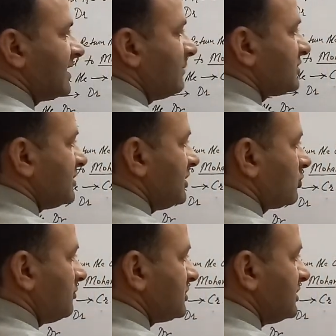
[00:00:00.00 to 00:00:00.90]
क्या मशीनरी
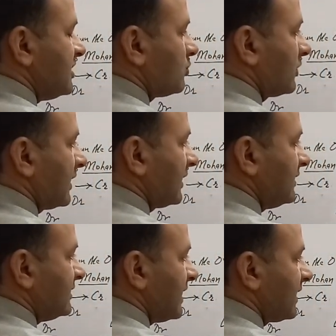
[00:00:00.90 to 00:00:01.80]
तो मशीनरी को क्या कर
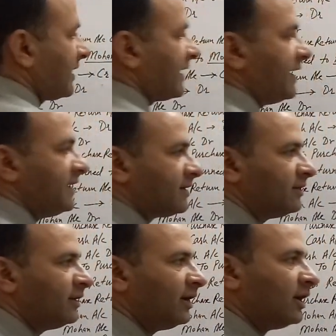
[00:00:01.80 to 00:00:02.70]
दिया जाएगा क्रेडिट
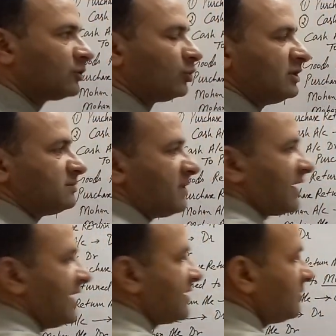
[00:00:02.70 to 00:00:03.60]
तो इसमें
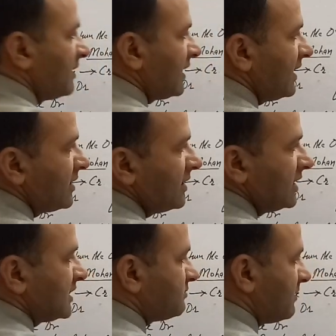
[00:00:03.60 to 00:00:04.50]
क्या एंट्री बन गई
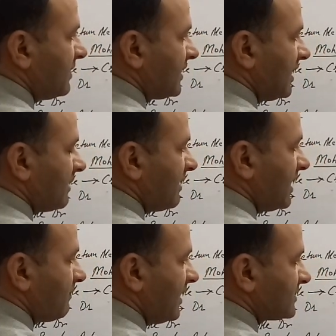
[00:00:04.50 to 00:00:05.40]
इसमें बन गई
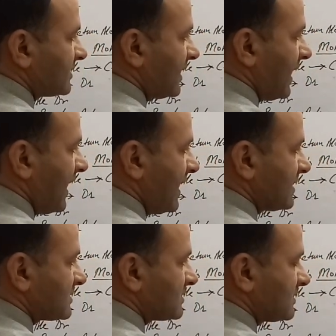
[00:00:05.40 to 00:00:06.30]
हमारे पास कैश